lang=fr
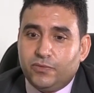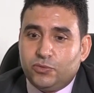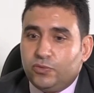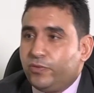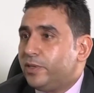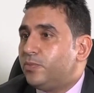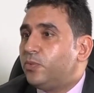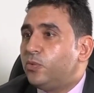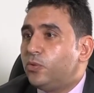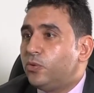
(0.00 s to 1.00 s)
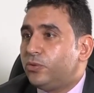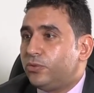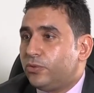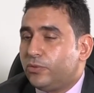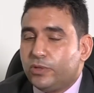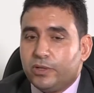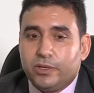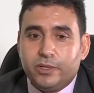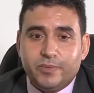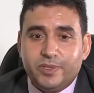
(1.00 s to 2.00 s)
sur Facebook, sur
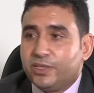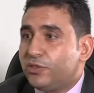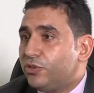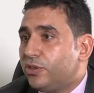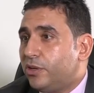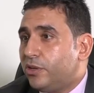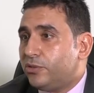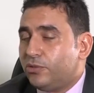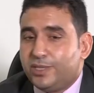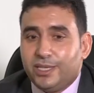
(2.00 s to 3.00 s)
euh, Messenger, sur